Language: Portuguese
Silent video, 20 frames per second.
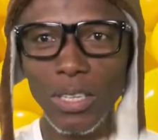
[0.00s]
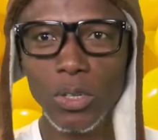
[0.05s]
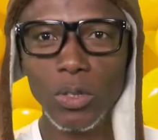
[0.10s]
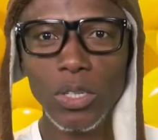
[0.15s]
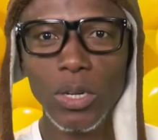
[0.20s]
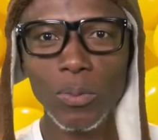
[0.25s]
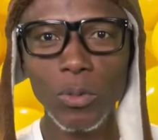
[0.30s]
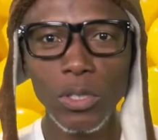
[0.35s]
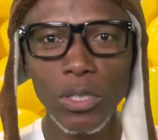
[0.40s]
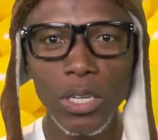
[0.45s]
que eu
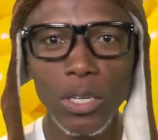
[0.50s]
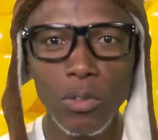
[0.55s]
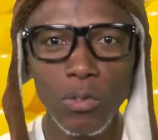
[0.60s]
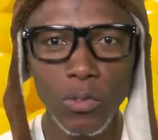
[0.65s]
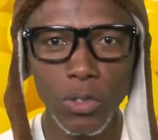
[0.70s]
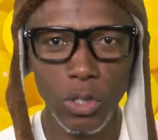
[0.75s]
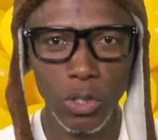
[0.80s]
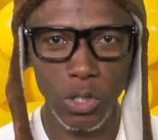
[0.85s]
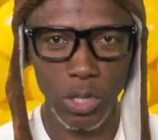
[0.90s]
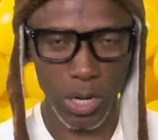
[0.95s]
já mostrei no
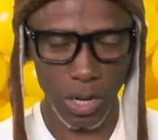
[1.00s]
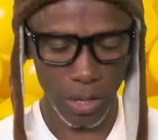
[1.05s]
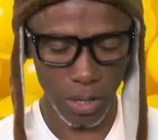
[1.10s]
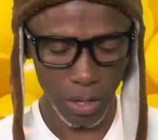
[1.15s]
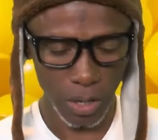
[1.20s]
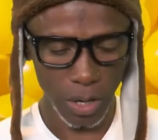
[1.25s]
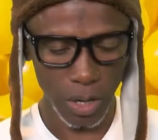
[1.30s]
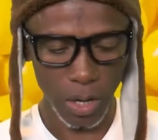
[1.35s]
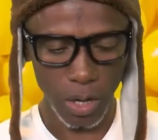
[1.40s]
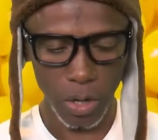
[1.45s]
vídeo já.
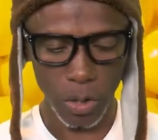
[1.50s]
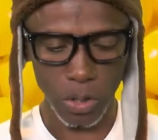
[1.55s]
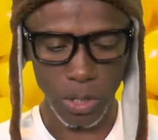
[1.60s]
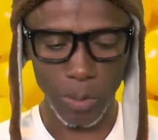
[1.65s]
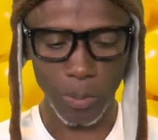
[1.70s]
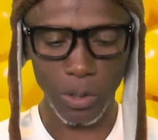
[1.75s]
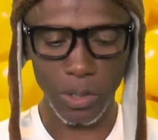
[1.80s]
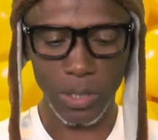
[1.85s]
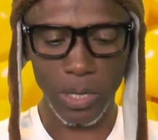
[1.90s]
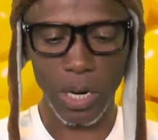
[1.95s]
Eu já
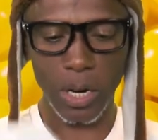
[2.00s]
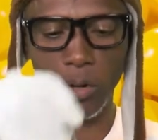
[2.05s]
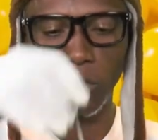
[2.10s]
mostrei